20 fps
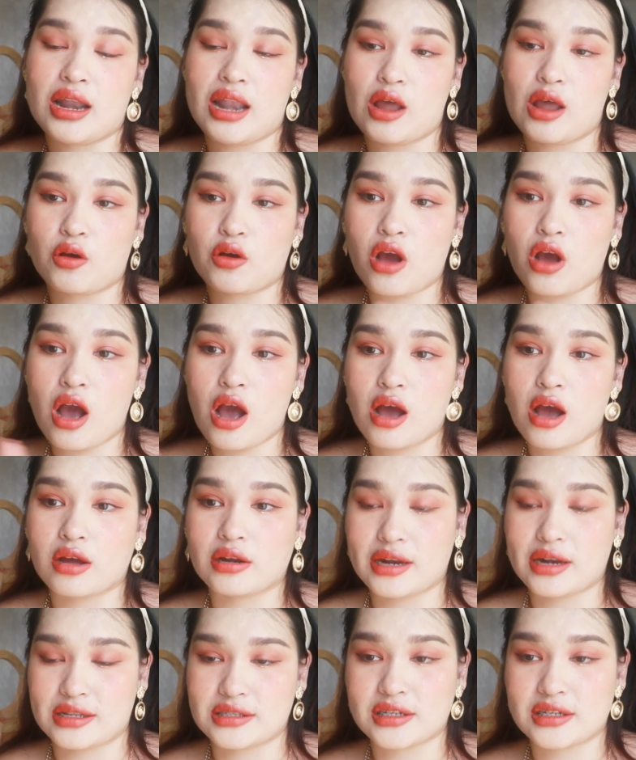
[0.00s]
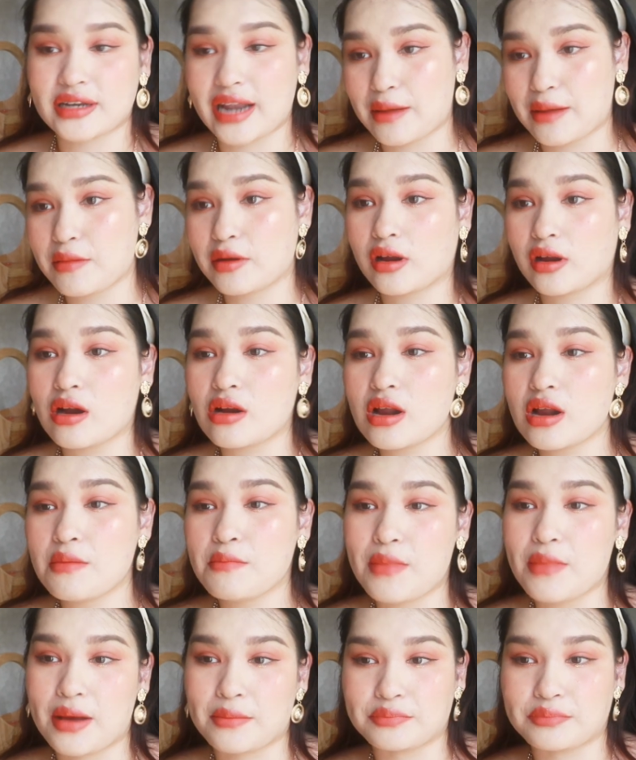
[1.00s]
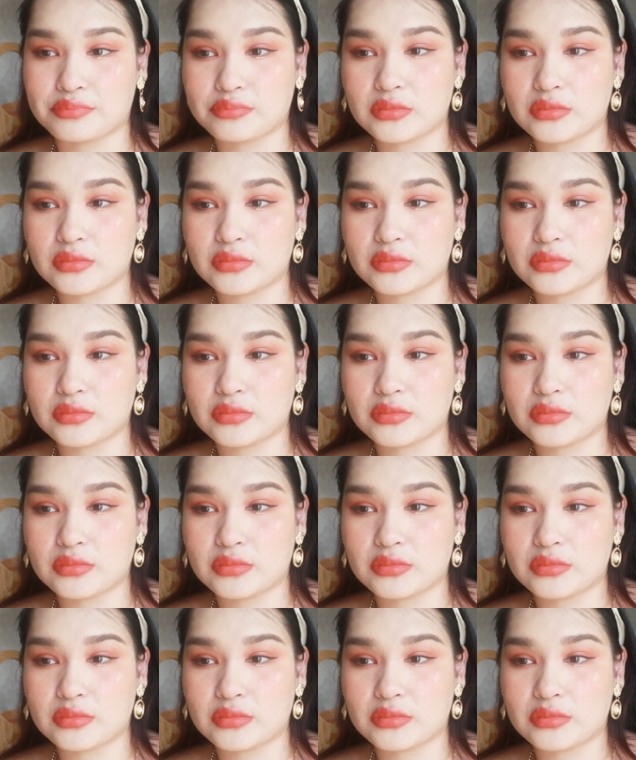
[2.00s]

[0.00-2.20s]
แล้วก็หลังจากนั้นมันก็เริ่มแบบ